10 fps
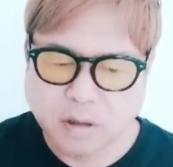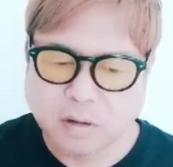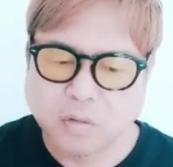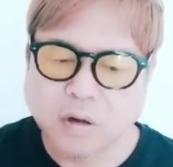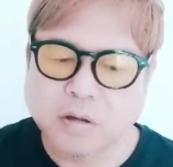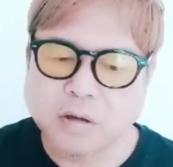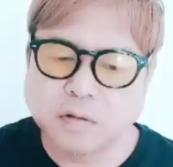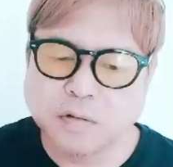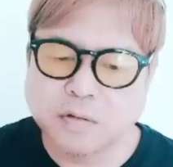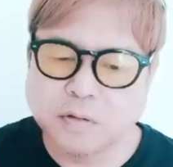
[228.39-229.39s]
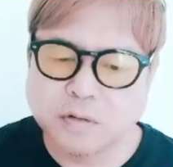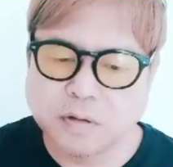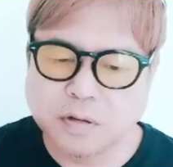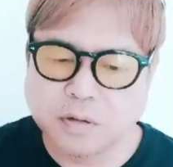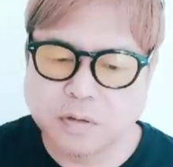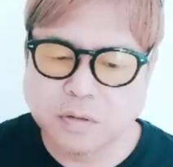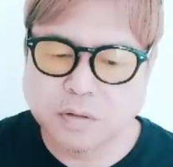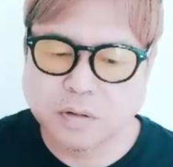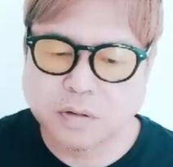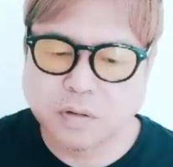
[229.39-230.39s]
で、あと8月19日
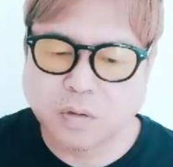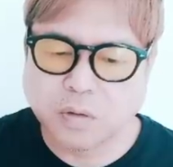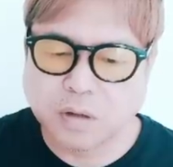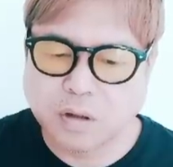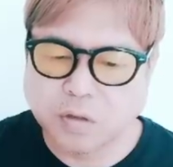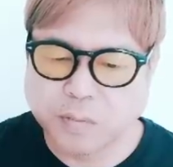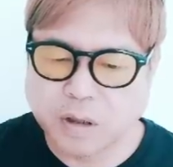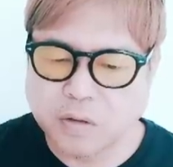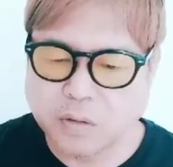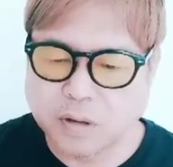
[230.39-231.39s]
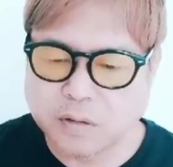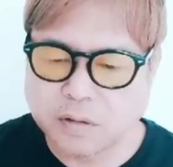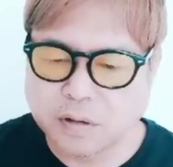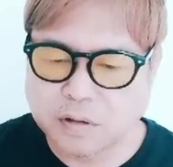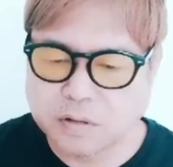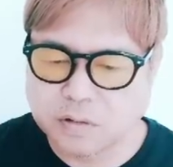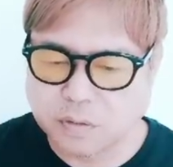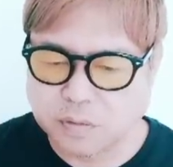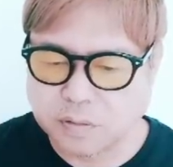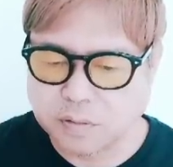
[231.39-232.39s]
公開の
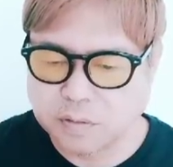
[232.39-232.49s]
バイオレンスアクション